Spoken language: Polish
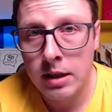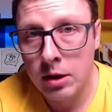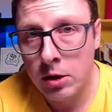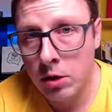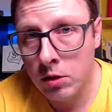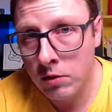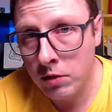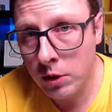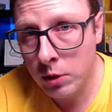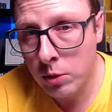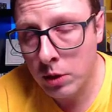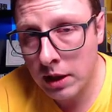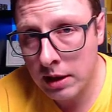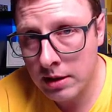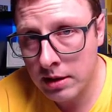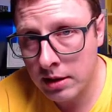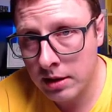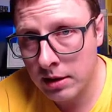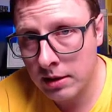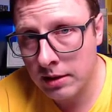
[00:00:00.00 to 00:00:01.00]

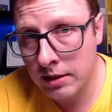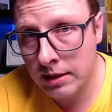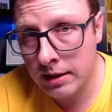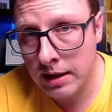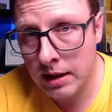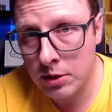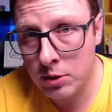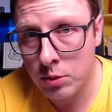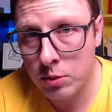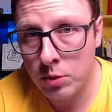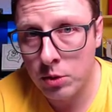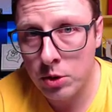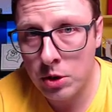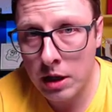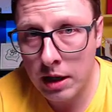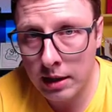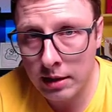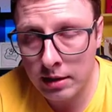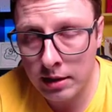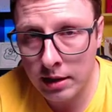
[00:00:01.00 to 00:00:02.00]
konfigurację gazu
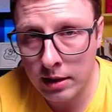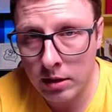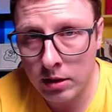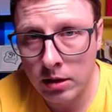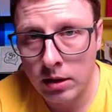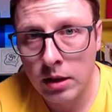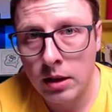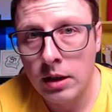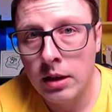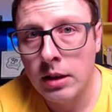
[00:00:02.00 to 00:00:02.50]
szlachetnego.